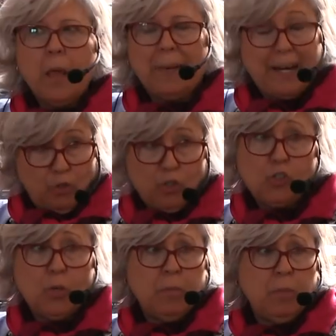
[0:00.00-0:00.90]
para
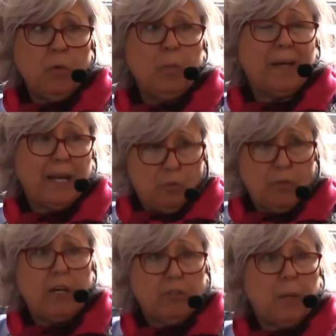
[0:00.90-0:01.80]
nosotros mismos y para
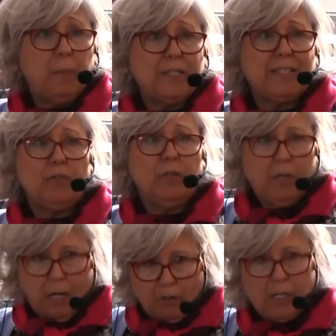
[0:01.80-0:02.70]
ayudar a otras, eh,
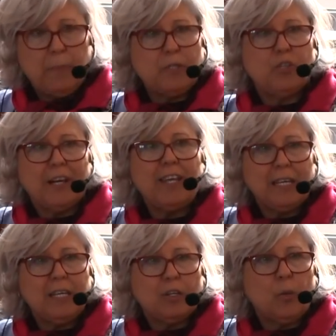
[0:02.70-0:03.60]
a otras personas
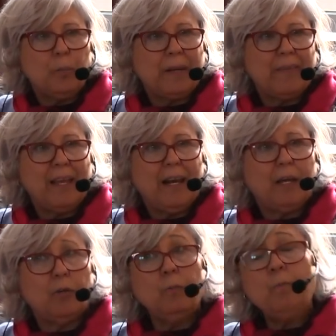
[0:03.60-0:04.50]
y, comprenderla
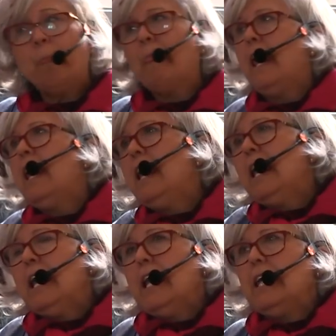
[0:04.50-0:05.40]
comprenderlas, ¿no?
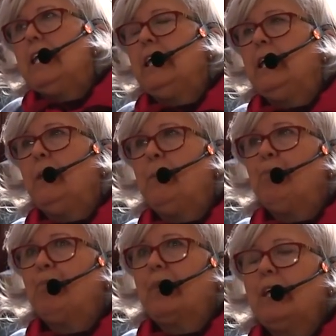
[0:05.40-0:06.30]

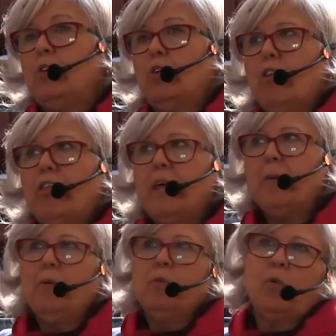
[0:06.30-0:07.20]
Y,
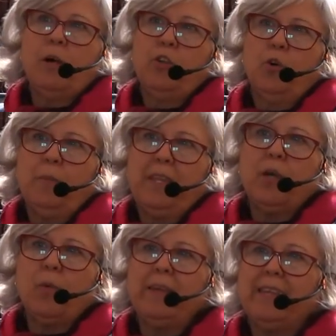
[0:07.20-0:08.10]
entonces, cuando me di
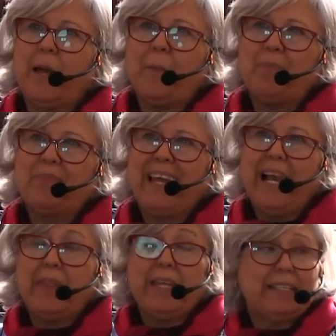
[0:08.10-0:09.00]
cuenta que
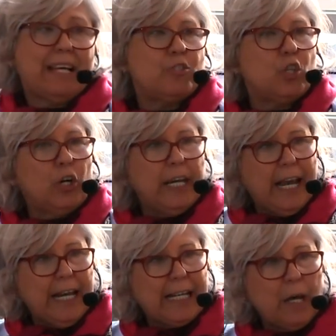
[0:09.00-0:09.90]
la aceptación era el